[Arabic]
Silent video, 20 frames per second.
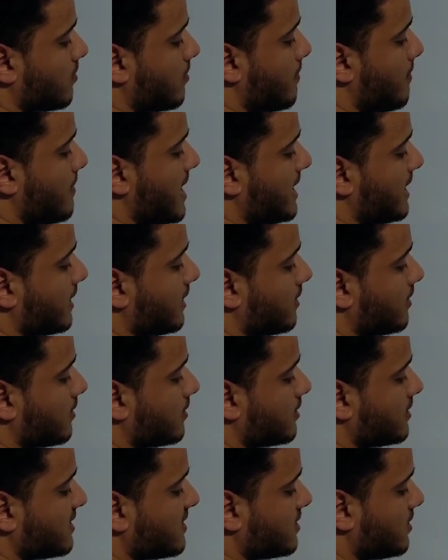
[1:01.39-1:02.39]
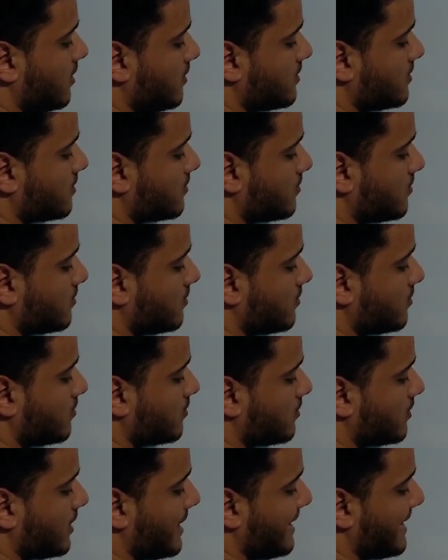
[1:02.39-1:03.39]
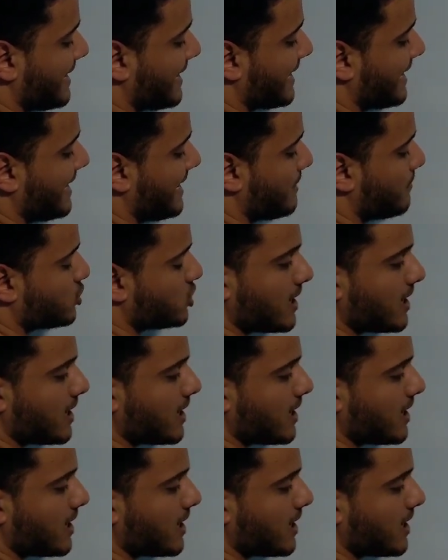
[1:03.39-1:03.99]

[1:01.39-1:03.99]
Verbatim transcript: مارك سيلز اللي هي الخلايا اللي